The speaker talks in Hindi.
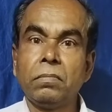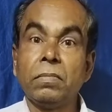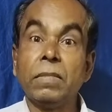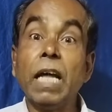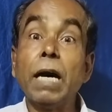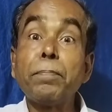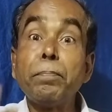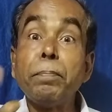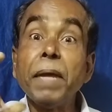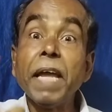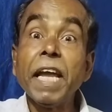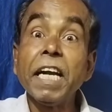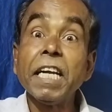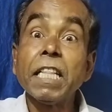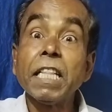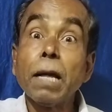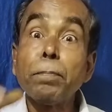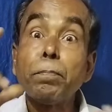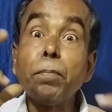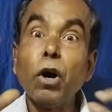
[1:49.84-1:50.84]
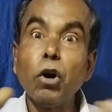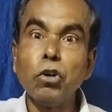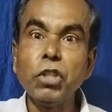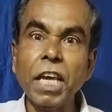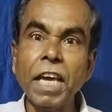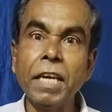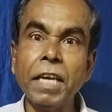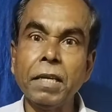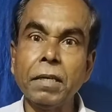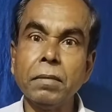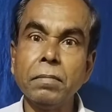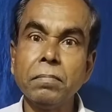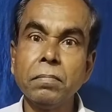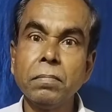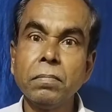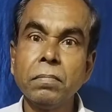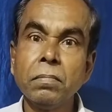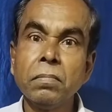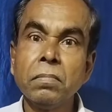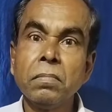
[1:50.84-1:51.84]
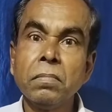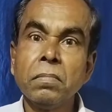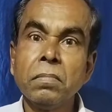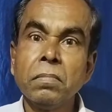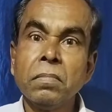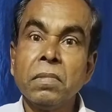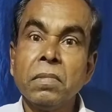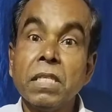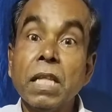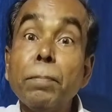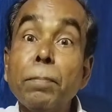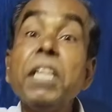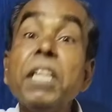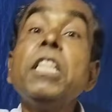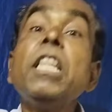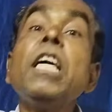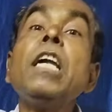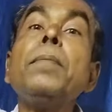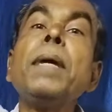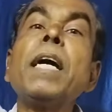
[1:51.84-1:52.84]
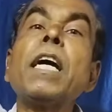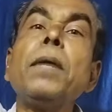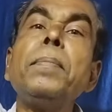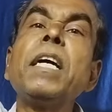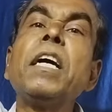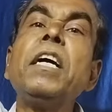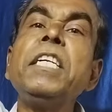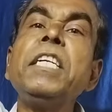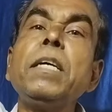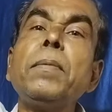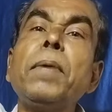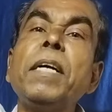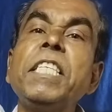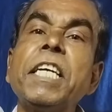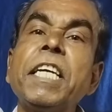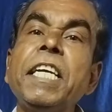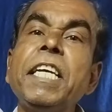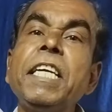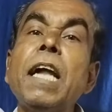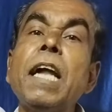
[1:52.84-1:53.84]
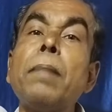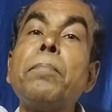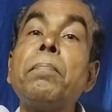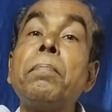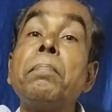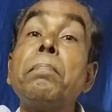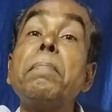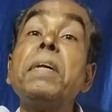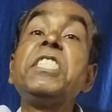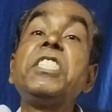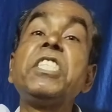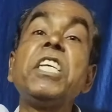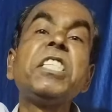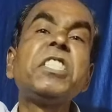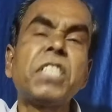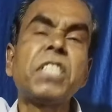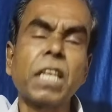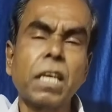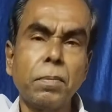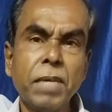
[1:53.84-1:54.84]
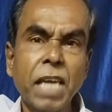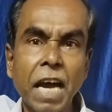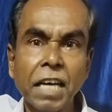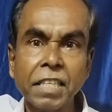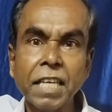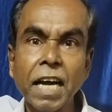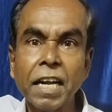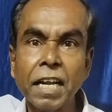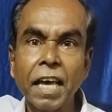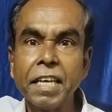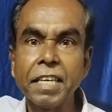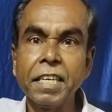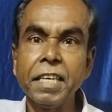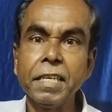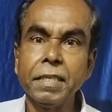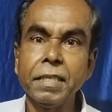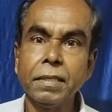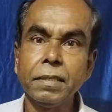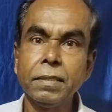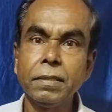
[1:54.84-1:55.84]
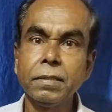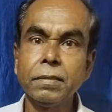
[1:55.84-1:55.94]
ना पेड़ ना पौधे ना मंदिर में कभी घंटी बजेगी ना मस्जिद से कभी आजान आएगी